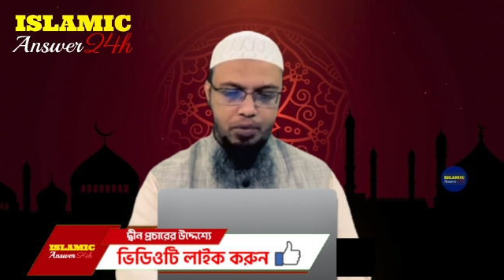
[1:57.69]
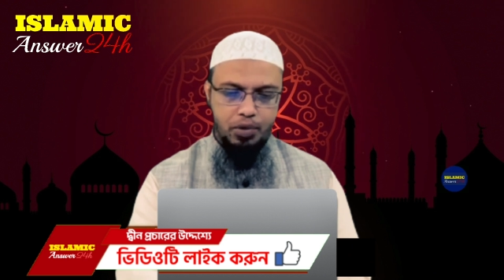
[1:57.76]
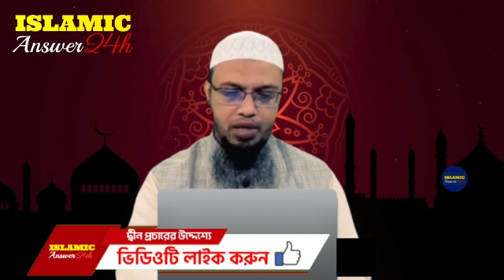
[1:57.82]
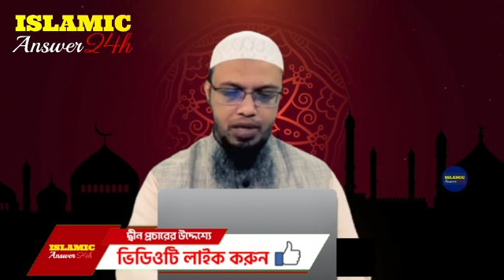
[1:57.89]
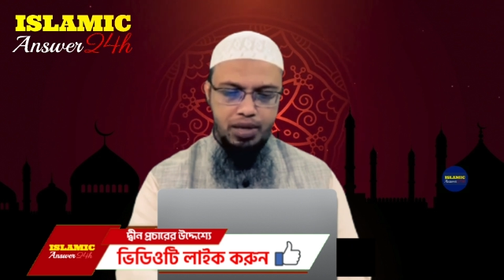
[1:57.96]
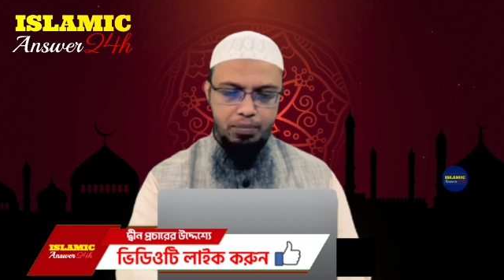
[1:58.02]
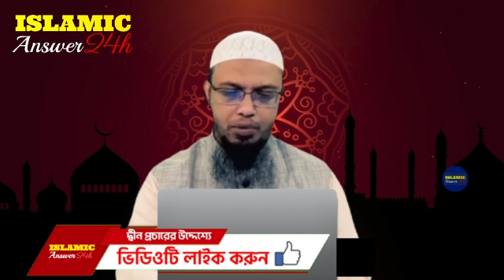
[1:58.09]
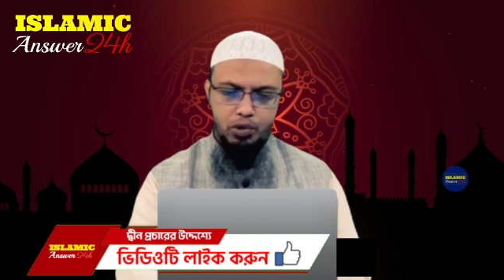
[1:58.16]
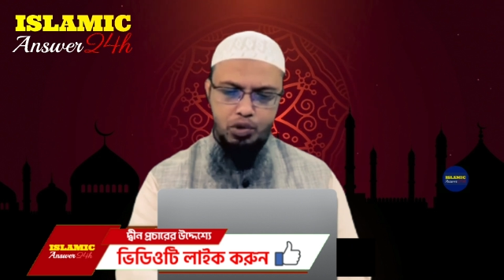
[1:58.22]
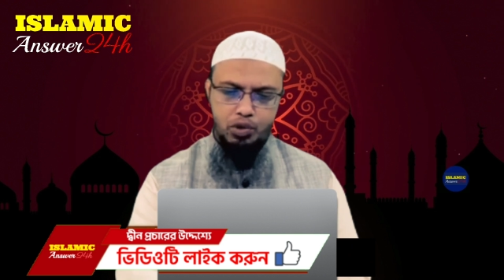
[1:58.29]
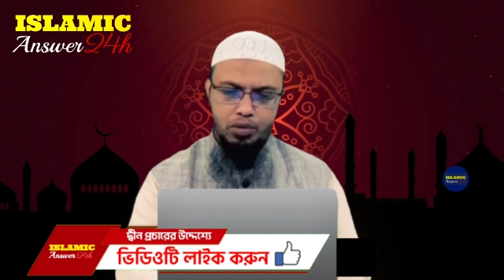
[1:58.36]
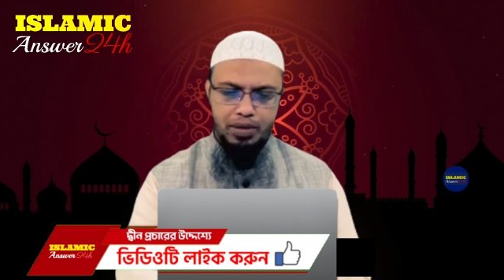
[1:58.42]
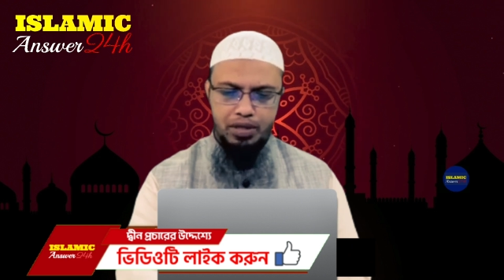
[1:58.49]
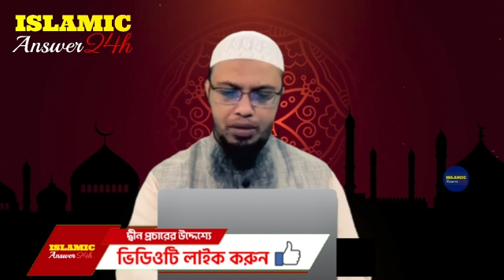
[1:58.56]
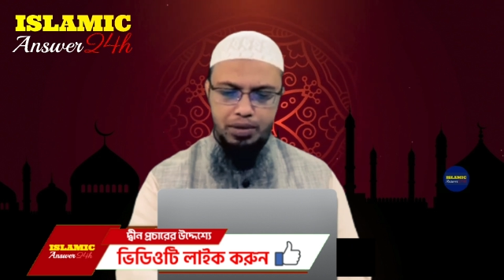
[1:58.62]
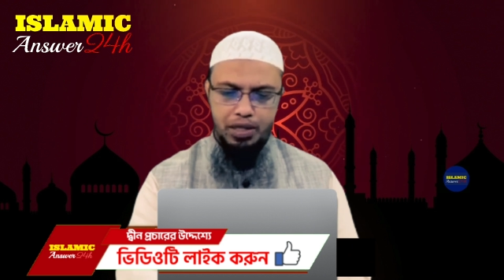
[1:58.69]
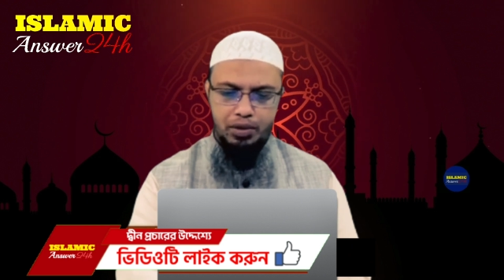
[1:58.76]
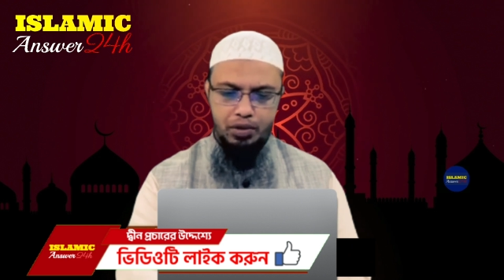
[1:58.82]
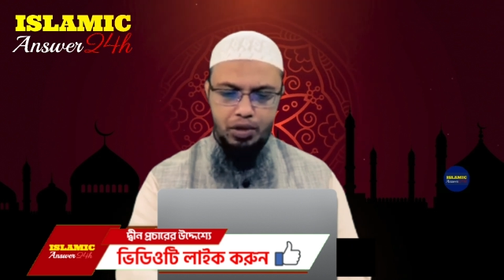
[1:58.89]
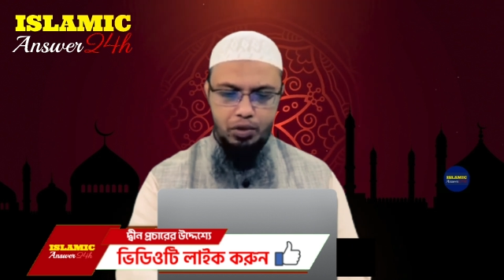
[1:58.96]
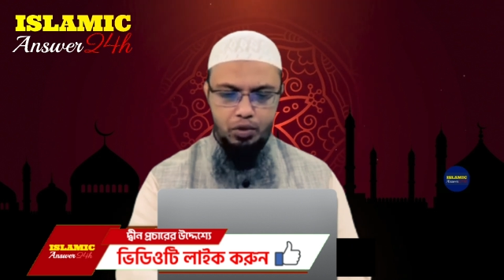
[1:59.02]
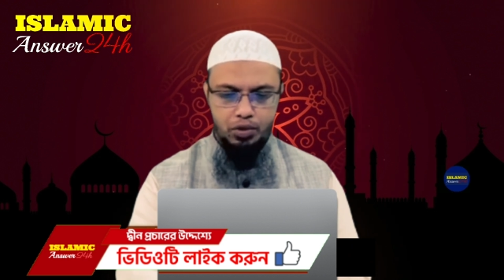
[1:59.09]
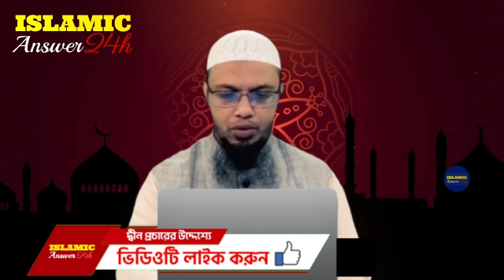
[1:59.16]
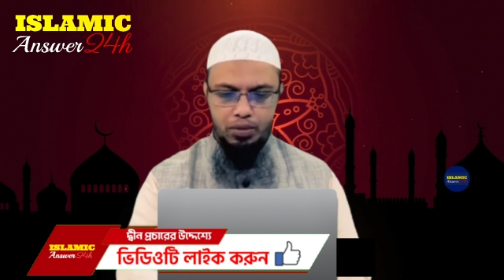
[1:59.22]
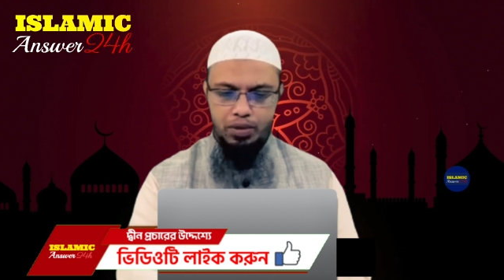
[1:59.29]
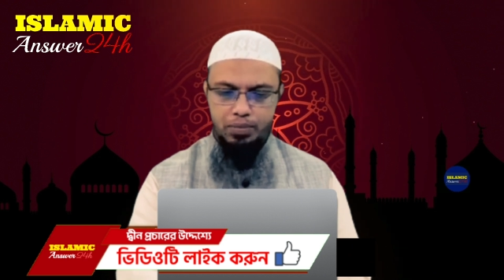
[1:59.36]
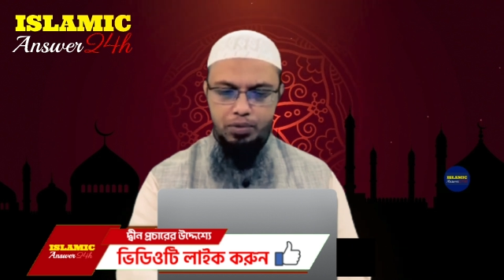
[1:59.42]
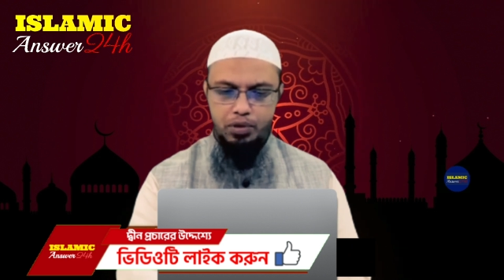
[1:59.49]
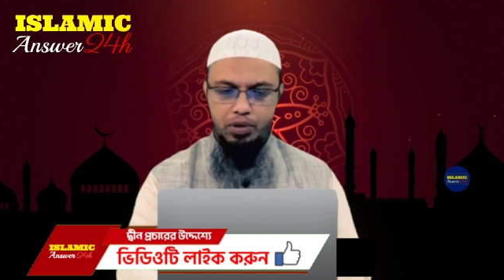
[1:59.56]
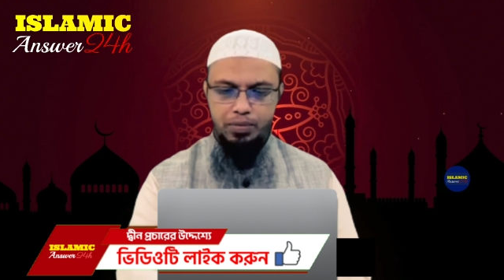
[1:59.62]
পড়লে প্রচণ্ড মাথা ব্যথা করে
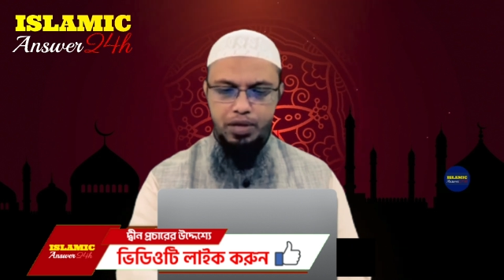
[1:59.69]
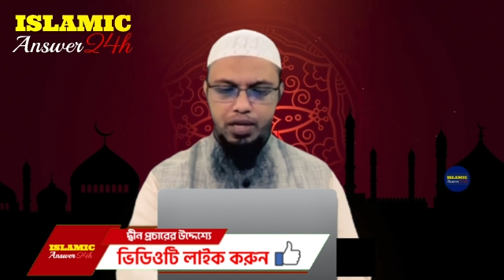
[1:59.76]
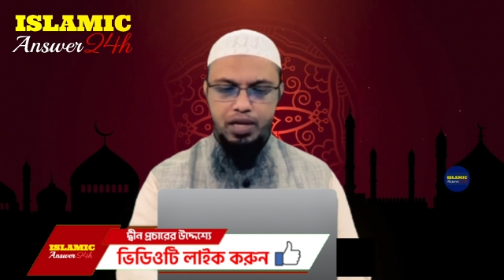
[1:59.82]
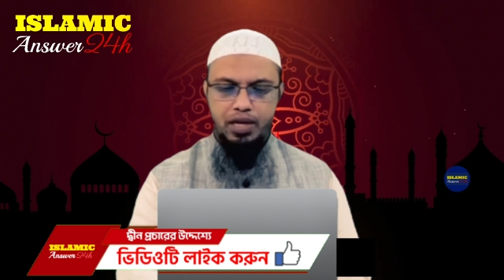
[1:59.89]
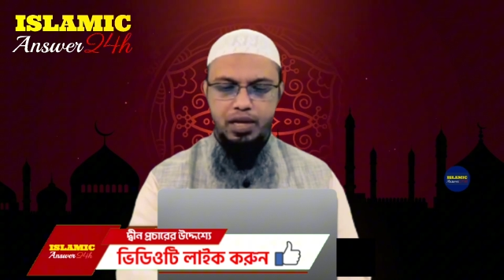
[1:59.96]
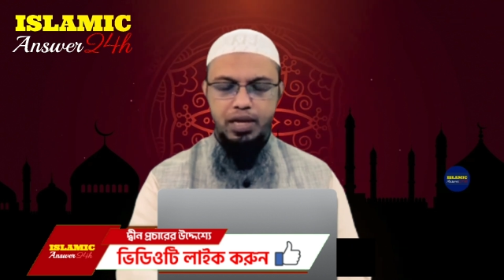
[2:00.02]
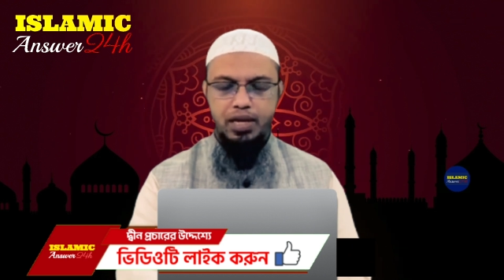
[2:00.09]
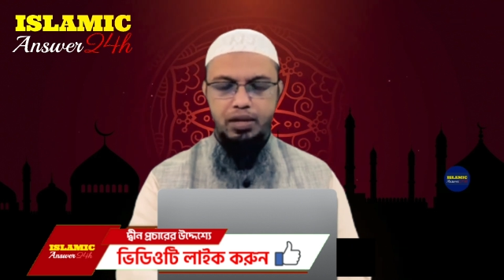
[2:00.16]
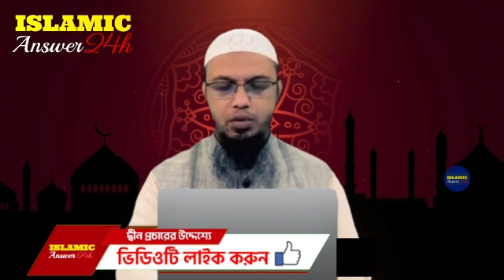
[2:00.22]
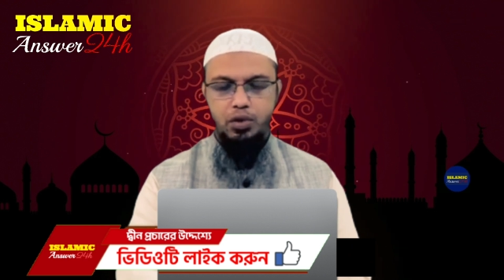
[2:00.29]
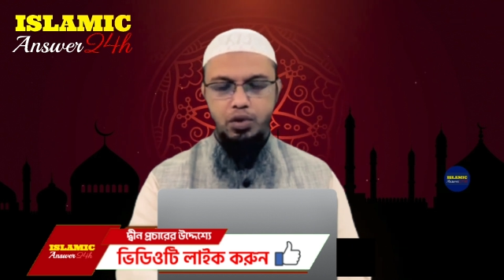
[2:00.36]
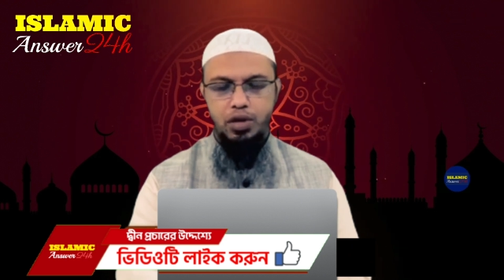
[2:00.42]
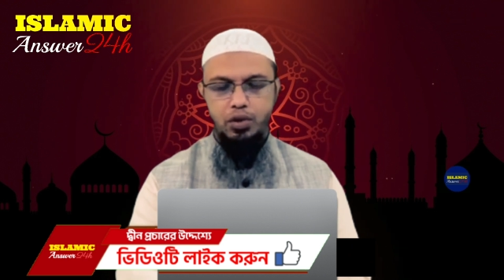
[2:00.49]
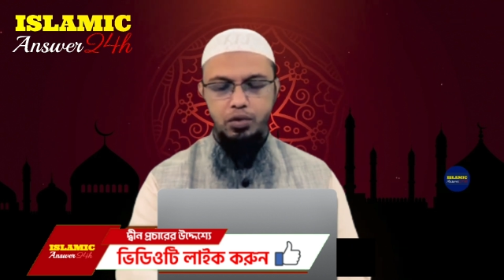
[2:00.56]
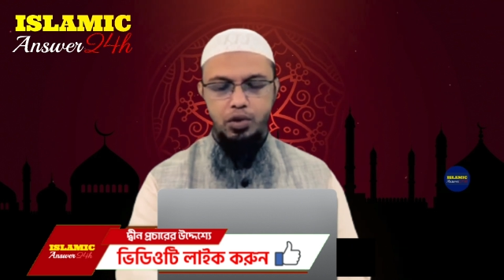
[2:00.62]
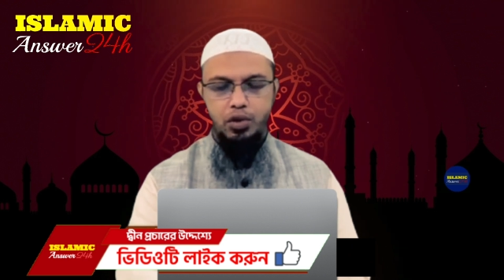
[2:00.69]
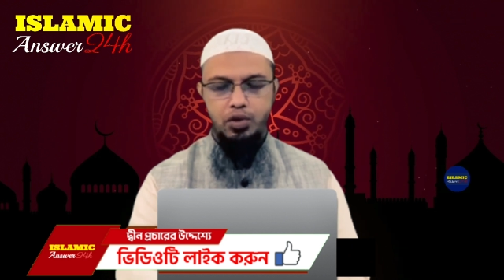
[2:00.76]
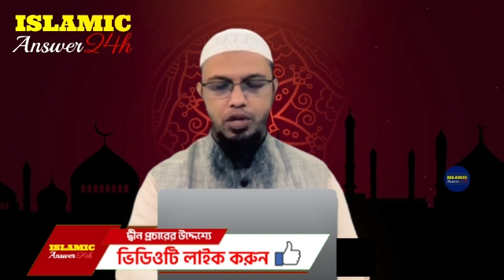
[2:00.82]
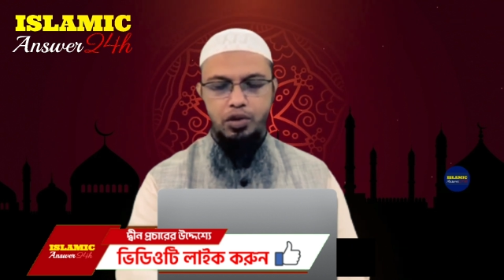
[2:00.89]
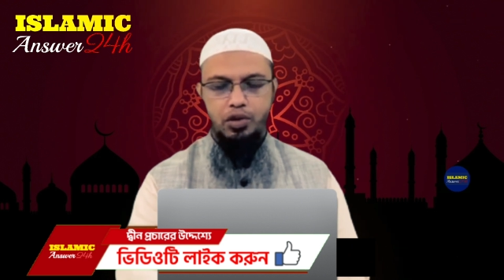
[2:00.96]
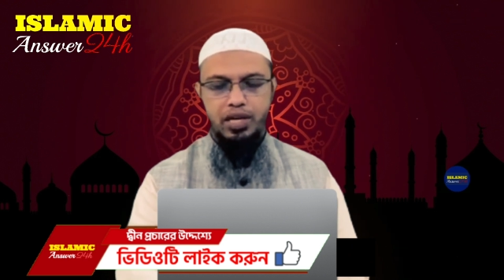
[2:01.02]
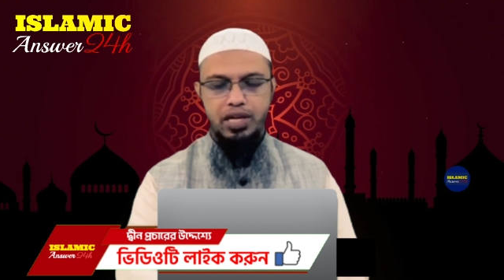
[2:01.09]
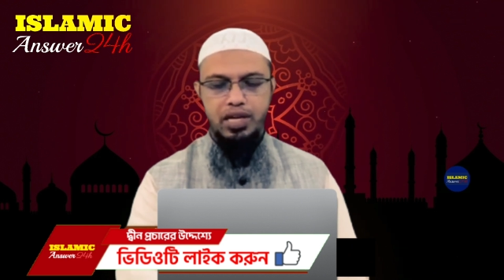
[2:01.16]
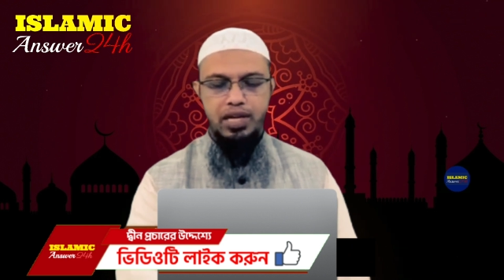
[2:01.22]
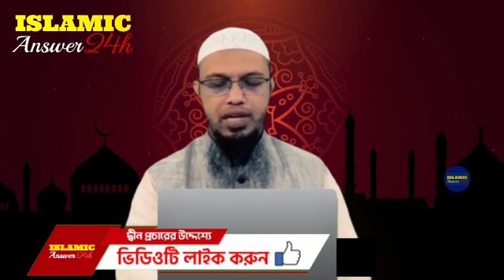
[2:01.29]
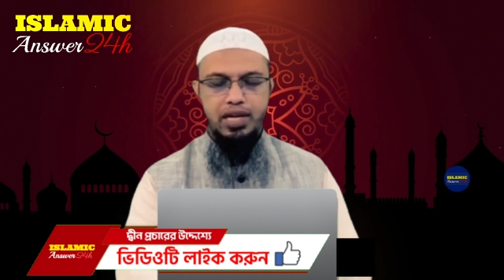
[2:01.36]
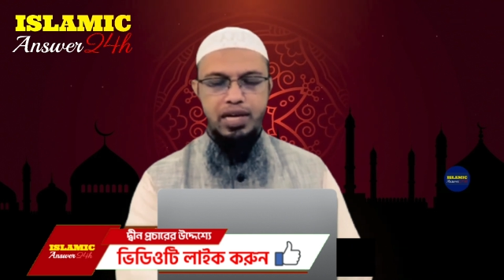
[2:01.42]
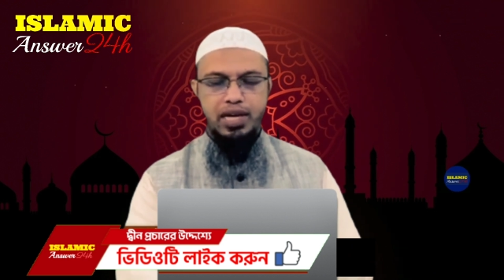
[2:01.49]
কোনোভাবেই পড়তে পারে না এর এখন করণীয় কি